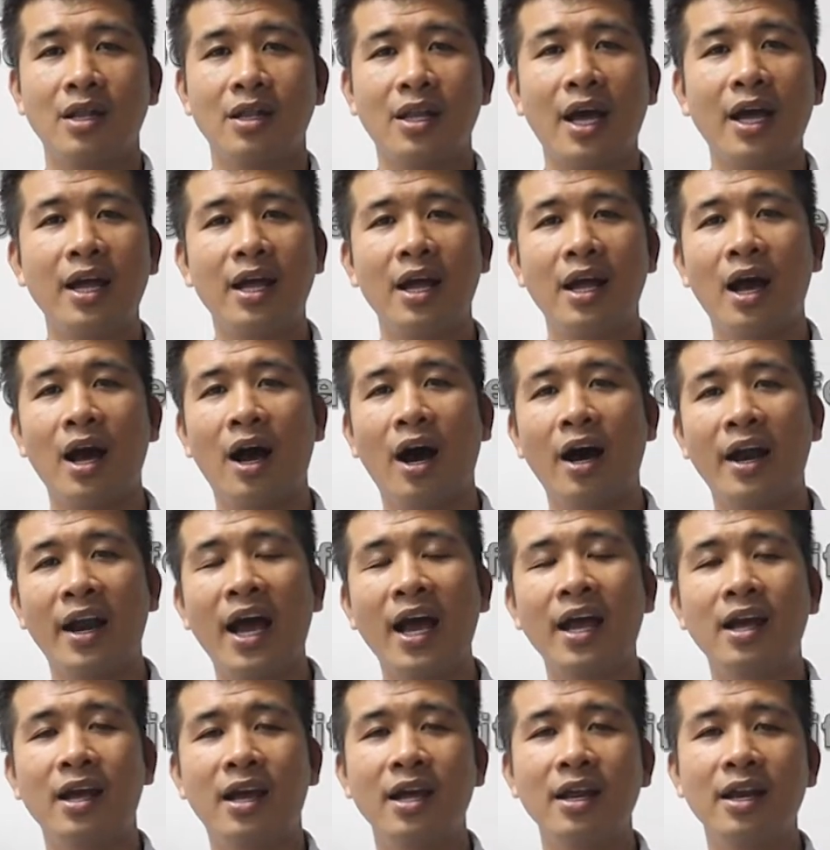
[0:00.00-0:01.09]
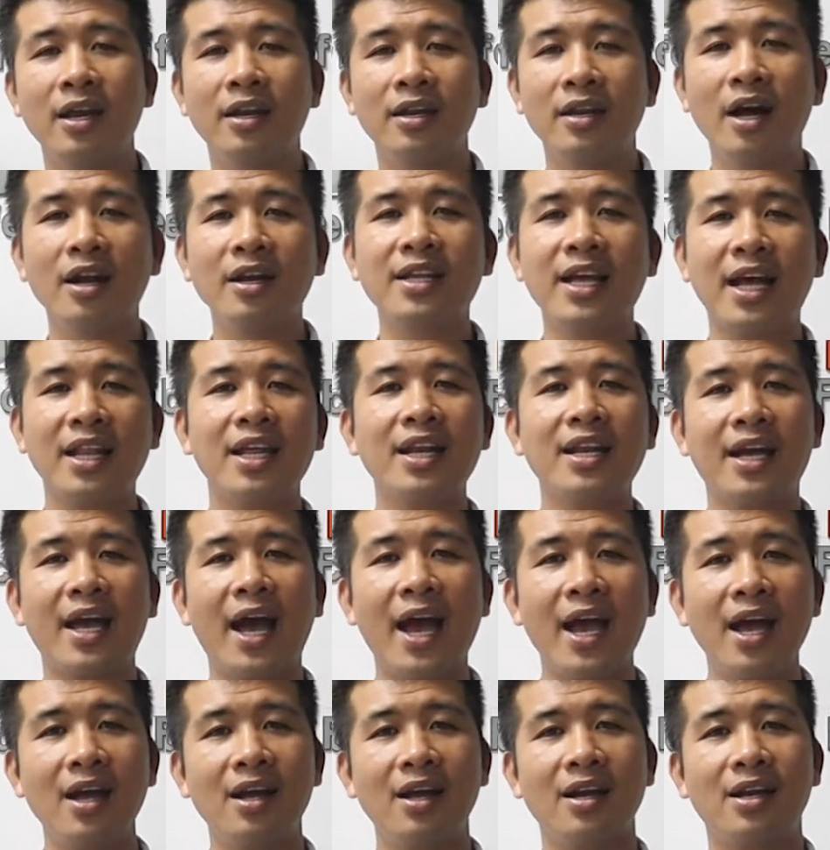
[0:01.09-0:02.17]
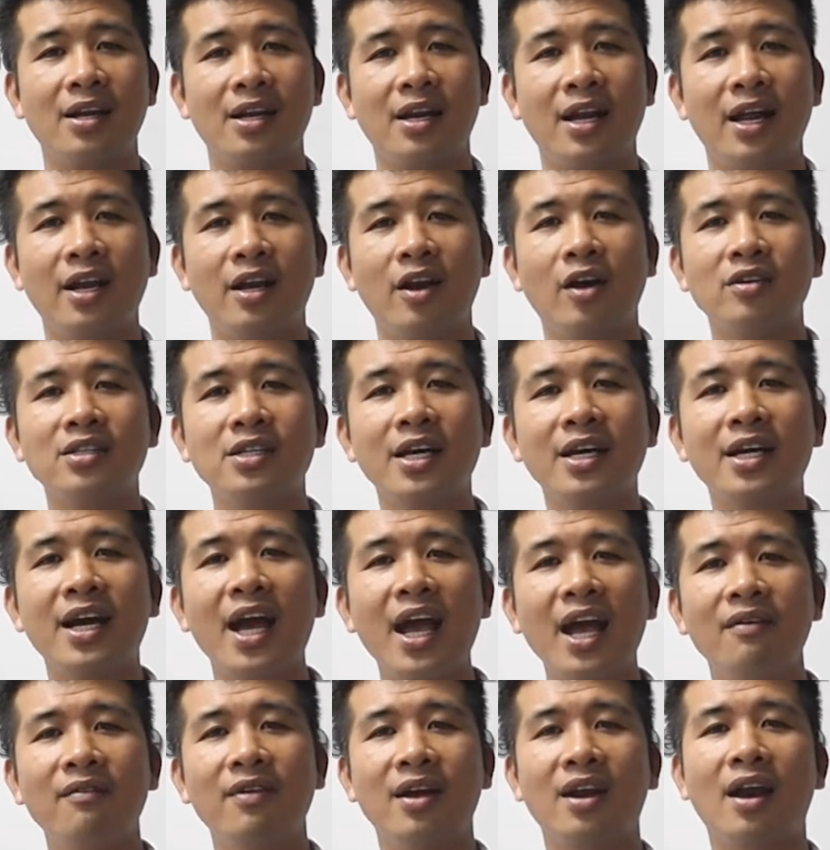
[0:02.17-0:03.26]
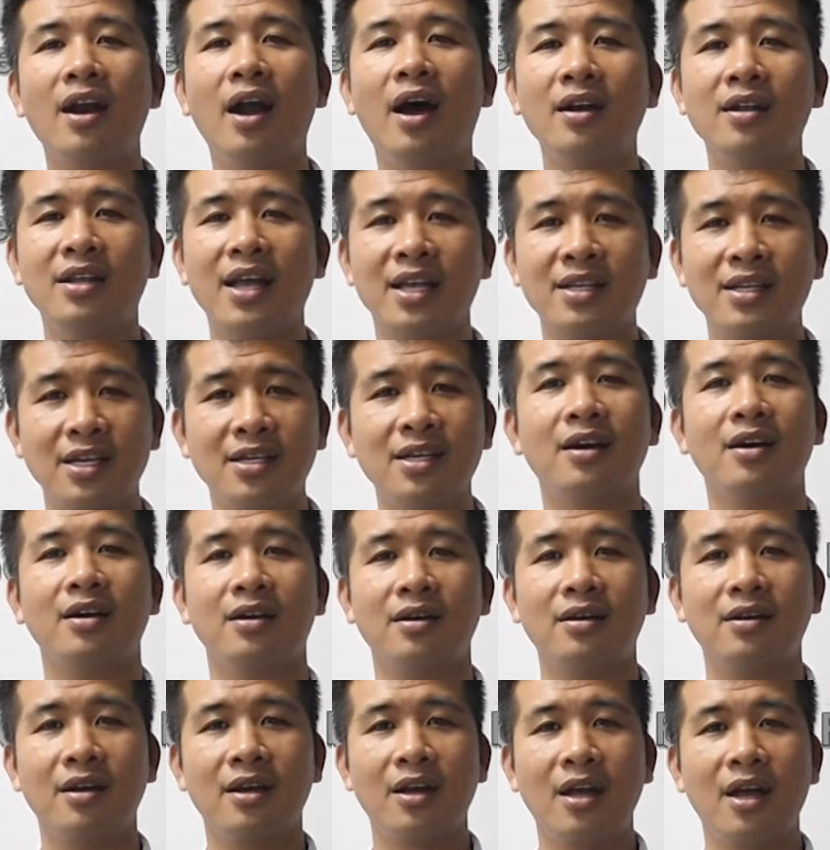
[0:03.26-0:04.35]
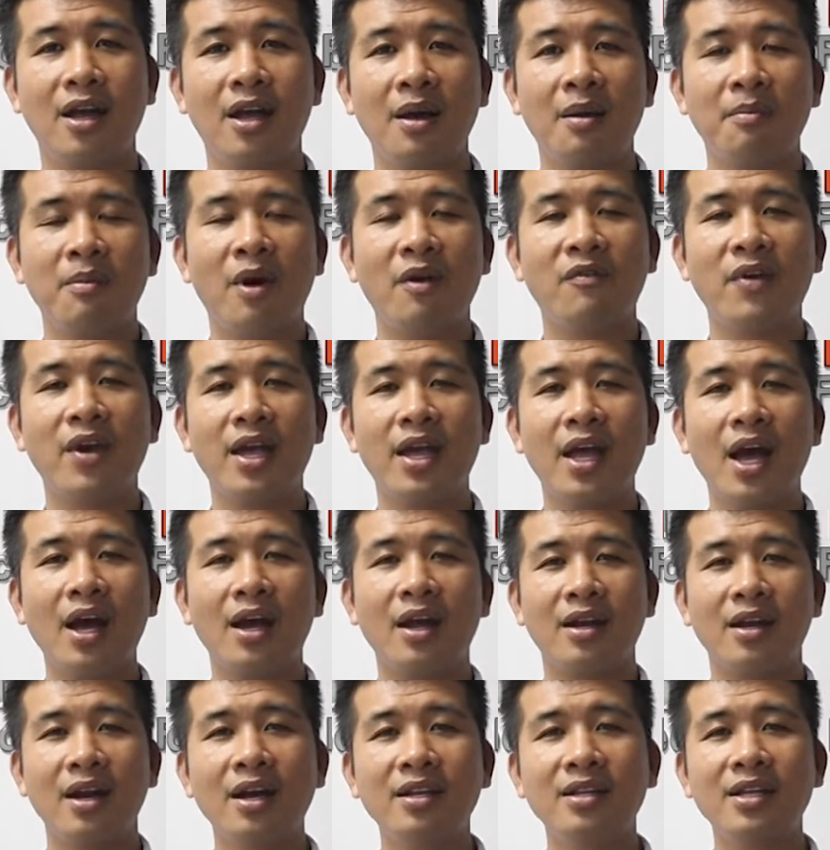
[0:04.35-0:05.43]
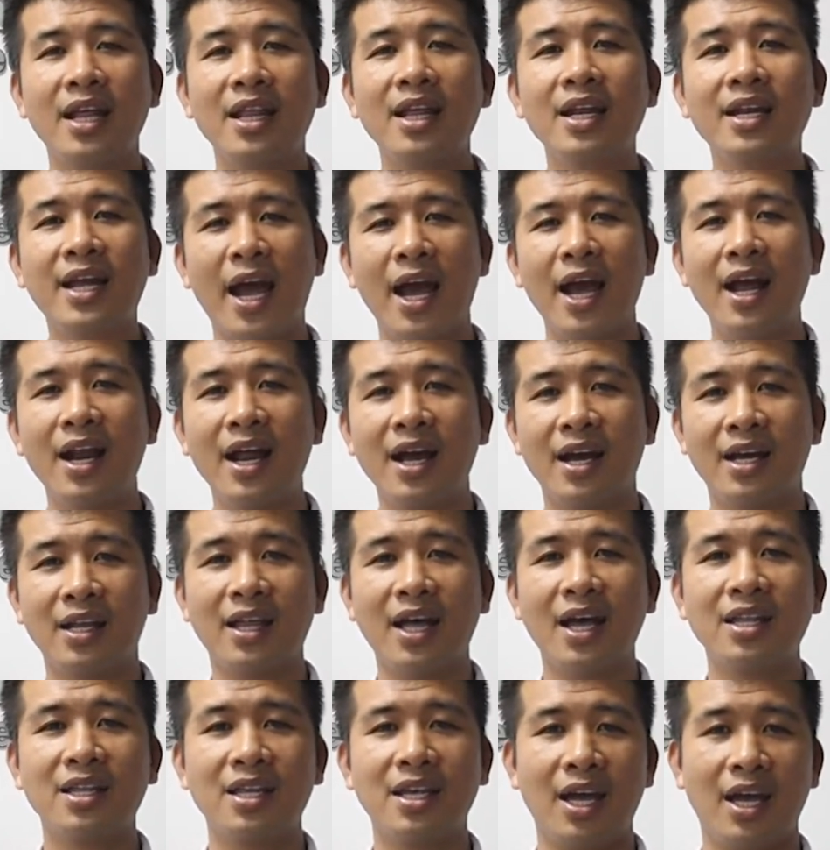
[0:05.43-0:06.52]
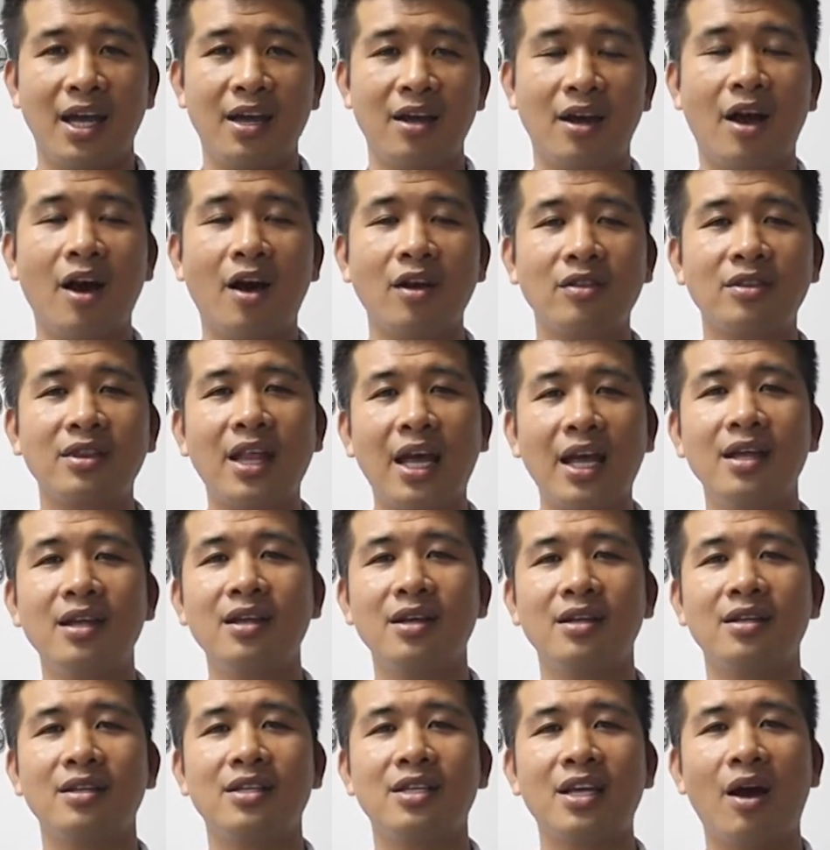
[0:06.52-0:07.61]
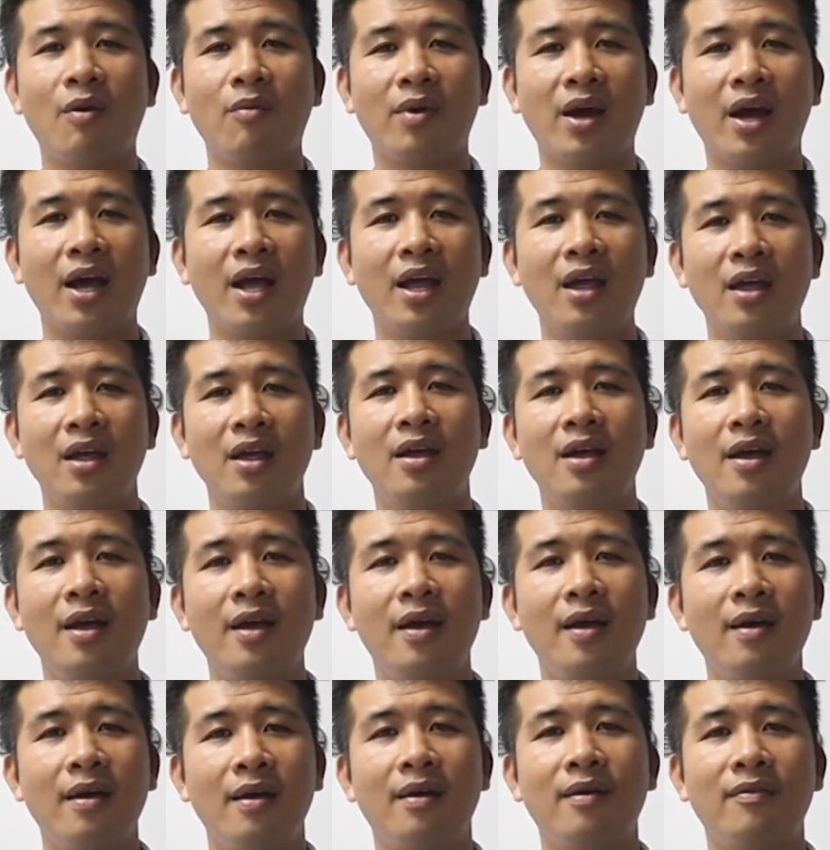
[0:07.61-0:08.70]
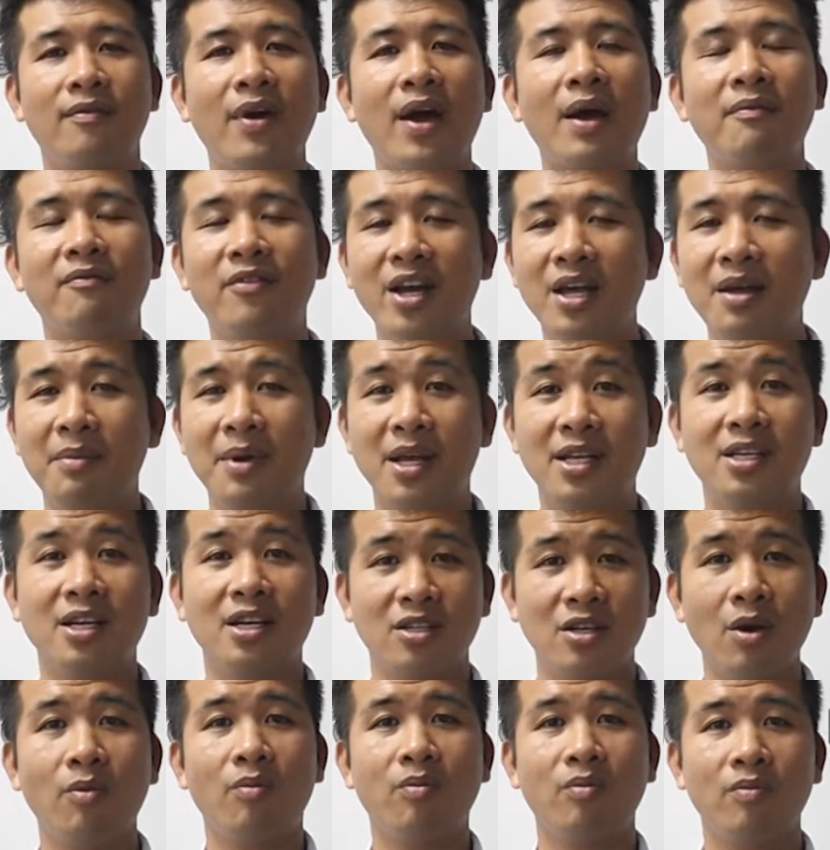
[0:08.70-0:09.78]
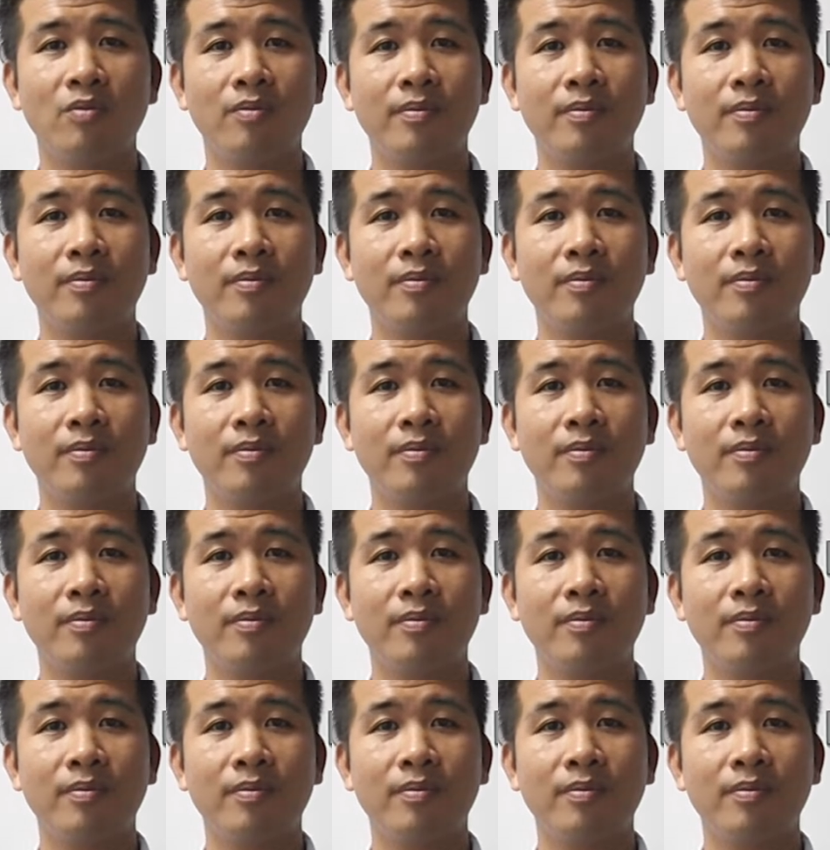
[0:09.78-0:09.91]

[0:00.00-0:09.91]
thì à, ở đây cái đơn giá thiết kế thì nó sẽ khác với đơn giá xây dựng bởi vì đơn giá thiết kế là người ta chỉ có tính trong cái phạm vi mình sử dụng